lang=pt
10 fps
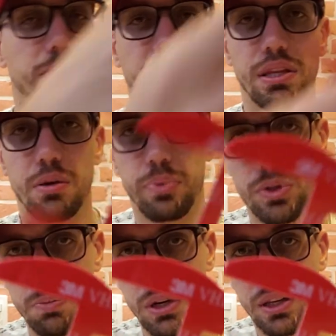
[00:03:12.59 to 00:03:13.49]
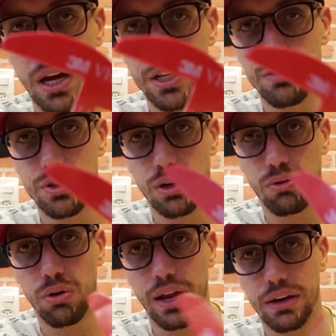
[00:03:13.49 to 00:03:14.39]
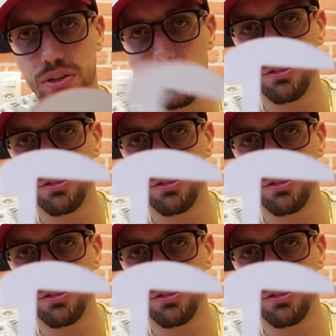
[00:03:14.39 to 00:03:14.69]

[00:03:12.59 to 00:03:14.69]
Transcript: também tem a possibilidade de você colar com essa